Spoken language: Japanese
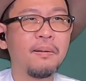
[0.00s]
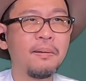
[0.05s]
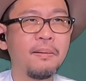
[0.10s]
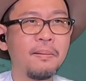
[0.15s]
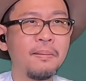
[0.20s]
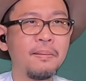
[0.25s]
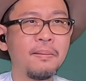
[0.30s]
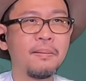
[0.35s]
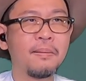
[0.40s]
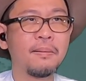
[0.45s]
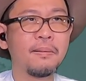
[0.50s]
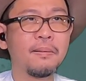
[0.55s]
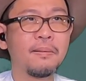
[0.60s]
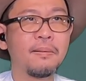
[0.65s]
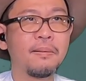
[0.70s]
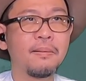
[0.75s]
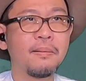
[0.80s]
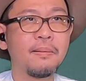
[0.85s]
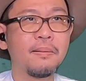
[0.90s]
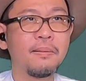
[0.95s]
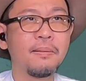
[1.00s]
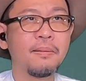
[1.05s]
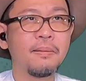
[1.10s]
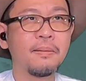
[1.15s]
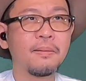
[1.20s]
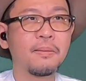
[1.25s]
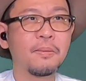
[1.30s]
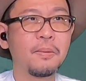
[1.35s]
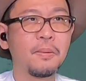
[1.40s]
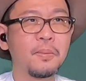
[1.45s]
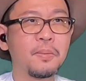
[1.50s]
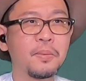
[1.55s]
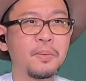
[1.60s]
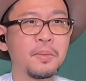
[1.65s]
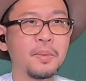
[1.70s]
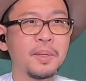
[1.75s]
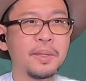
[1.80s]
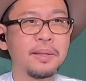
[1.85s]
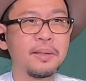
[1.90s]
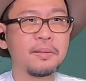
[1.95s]
うん。今
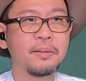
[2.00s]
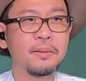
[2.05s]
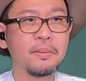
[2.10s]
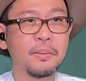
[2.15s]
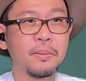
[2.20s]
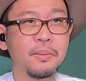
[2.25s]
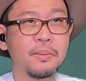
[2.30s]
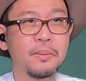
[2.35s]
度は何を